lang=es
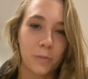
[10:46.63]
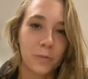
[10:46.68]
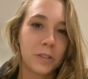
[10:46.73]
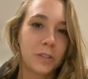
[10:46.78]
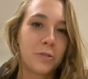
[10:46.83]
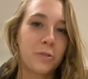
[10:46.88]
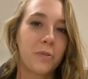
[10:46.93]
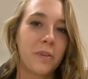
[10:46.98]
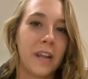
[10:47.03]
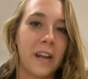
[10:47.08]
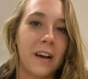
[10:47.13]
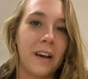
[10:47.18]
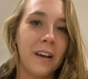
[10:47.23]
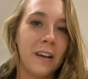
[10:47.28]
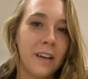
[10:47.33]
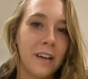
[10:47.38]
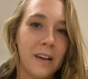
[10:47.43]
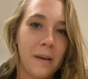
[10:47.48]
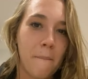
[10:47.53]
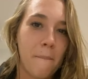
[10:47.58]
como si
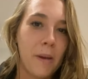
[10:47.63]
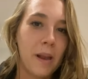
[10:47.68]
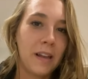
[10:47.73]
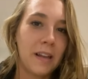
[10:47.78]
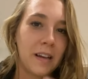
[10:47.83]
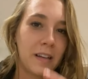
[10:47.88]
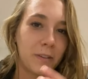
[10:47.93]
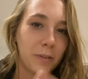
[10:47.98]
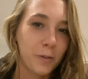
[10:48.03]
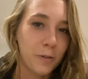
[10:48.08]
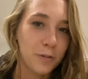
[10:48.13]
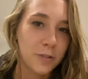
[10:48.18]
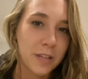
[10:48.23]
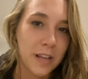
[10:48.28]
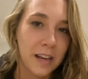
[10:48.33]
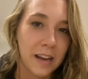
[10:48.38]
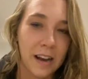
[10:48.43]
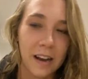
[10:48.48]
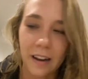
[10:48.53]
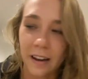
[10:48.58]
estuviera peleando, no
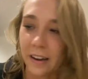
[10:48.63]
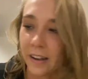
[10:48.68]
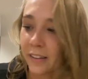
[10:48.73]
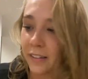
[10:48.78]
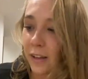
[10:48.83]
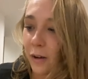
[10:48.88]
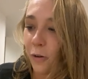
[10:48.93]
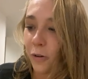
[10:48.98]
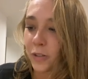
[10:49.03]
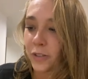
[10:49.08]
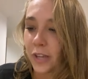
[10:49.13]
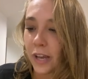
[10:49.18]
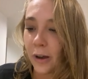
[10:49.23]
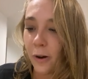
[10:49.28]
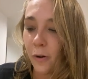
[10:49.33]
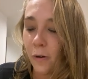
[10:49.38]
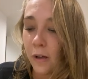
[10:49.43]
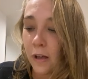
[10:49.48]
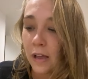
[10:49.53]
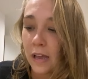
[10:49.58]
sé, en el ring de
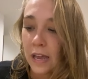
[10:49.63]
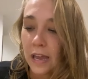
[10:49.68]
boxeo.